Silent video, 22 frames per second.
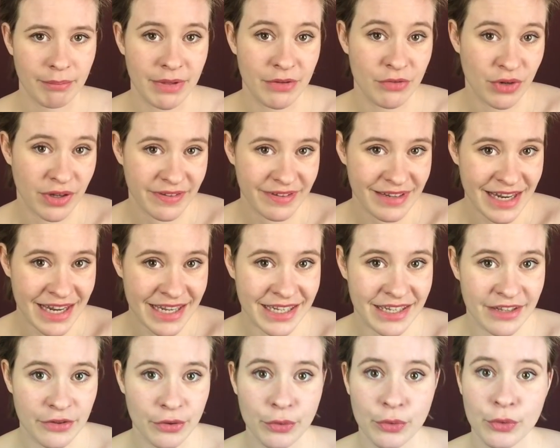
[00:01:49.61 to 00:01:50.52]
Mais voici la
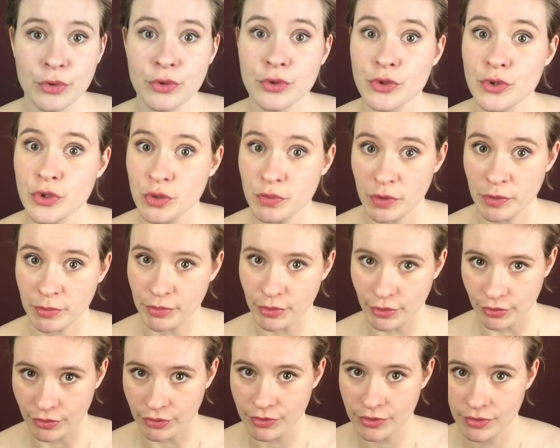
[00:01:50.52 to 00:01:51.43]
question que je me
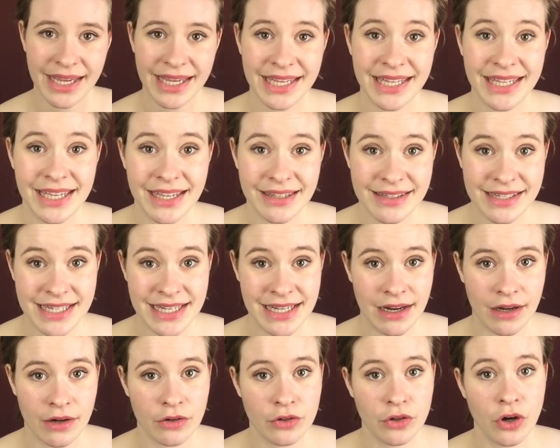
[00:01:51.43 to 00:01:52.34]
pose. Y
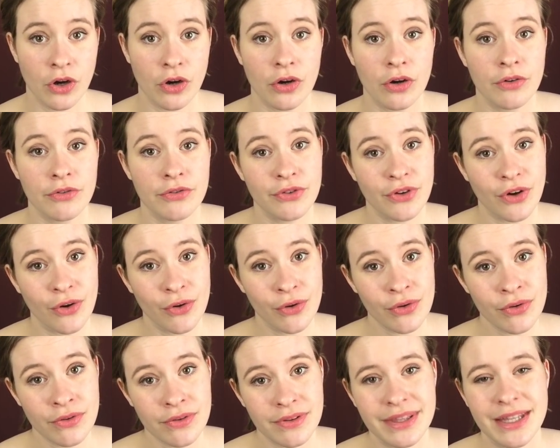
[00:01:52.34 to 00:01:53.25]
a-t-il encore en
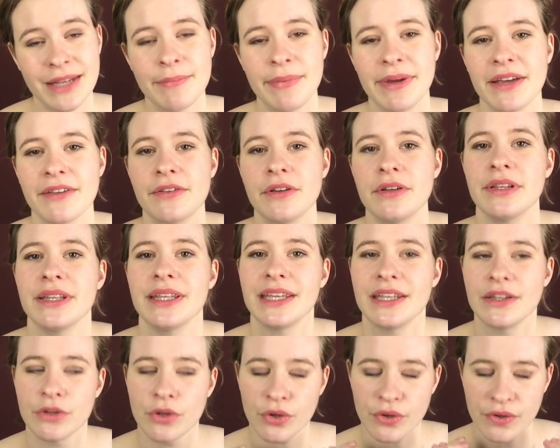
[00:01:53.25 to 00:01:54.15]
France des personnes
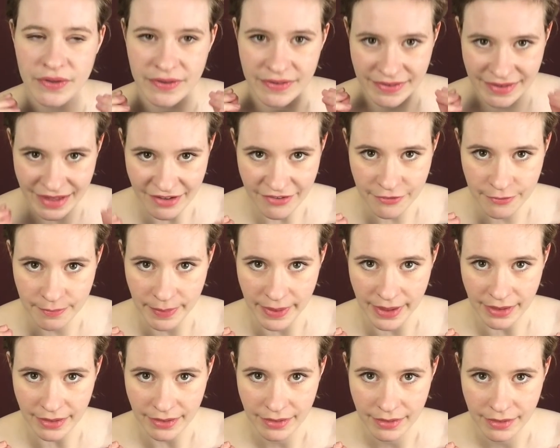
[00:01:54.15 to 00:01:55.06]
qui ne savent
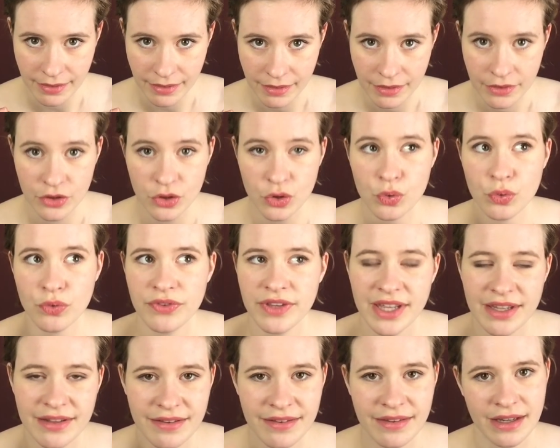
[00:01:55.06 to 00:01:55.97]
pas d'où
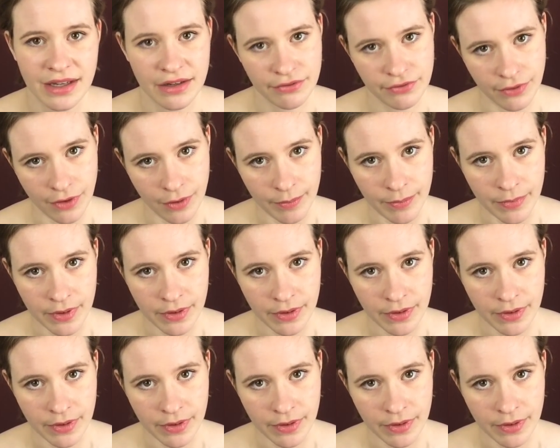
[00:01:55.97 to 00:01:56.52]
viennent ces réformes